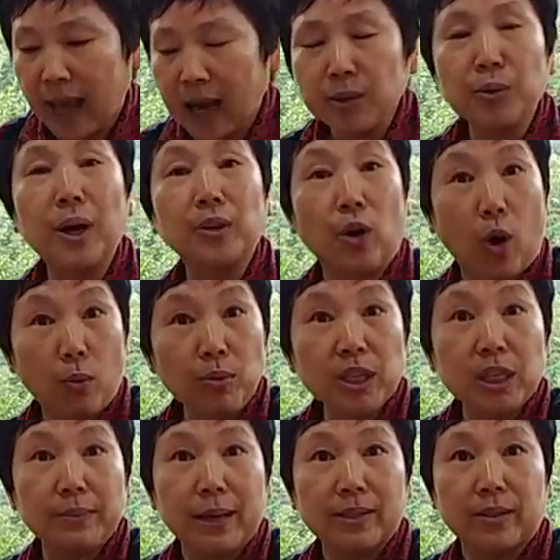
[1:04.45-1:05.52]
당뇨가 너무
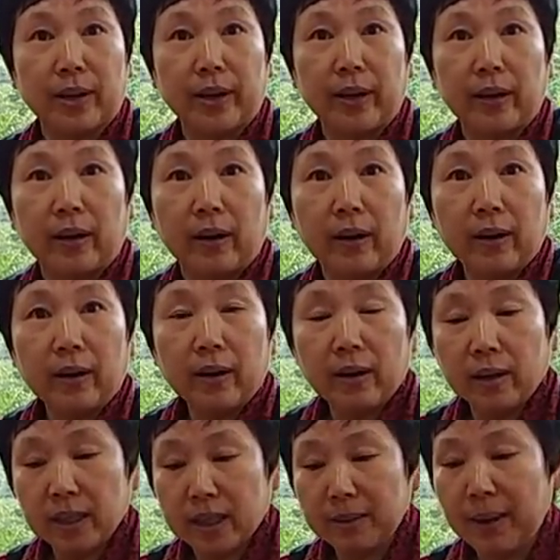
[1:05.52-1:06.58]
심했어요.
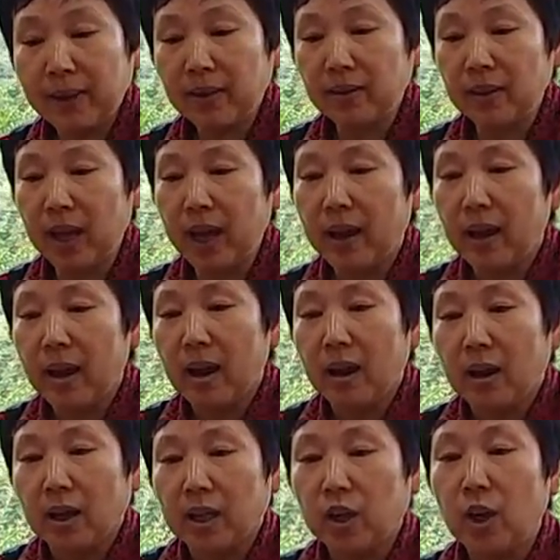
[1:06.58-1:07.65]
아. 심했는데
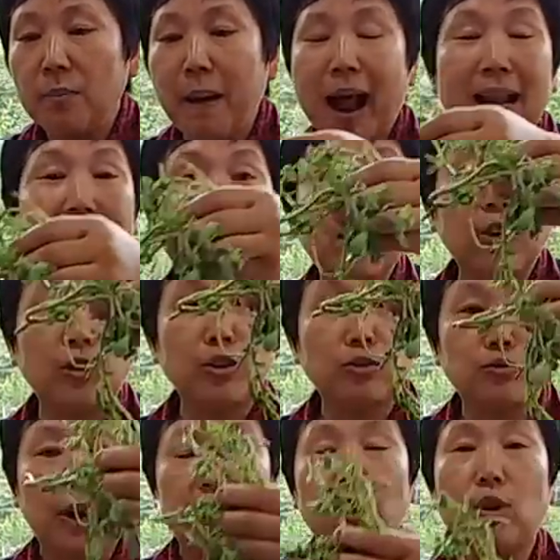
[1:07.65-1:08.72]
이걸 말린
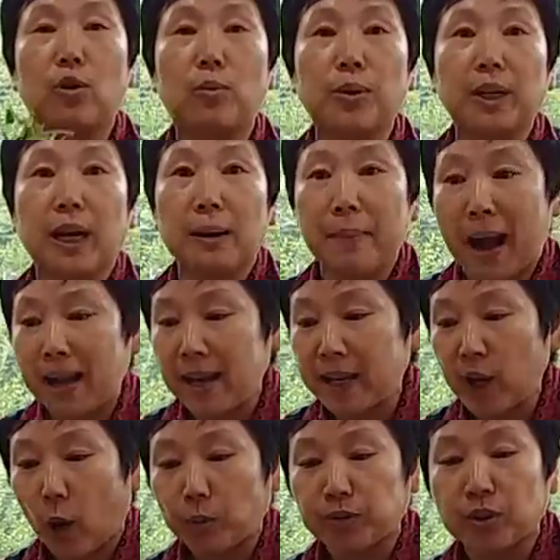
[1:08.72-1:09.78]
거를 구하려고 보니까
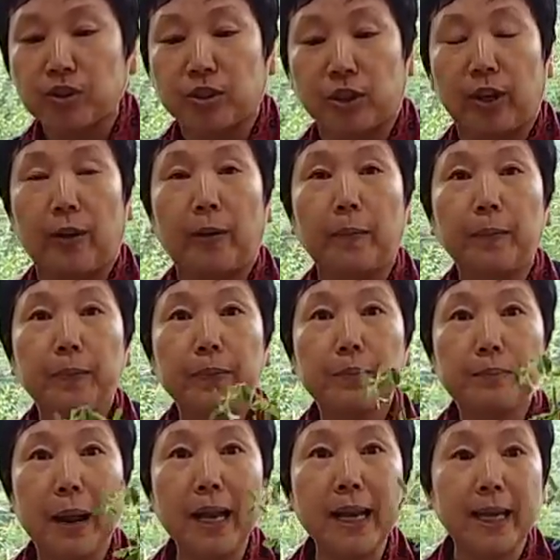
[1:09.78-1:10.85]
말린 게 없었어요.
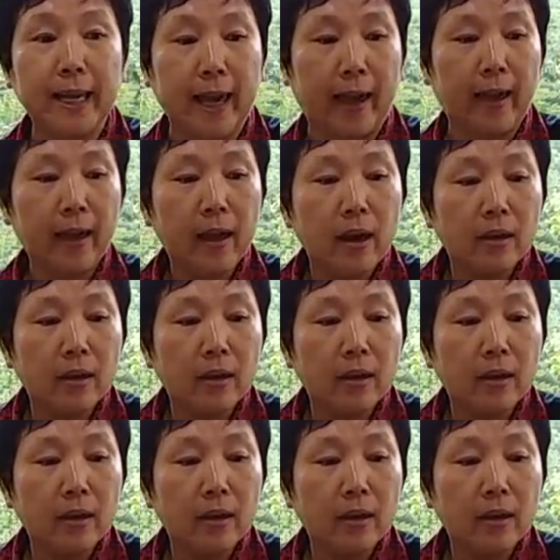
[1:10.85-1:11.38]
말린 게.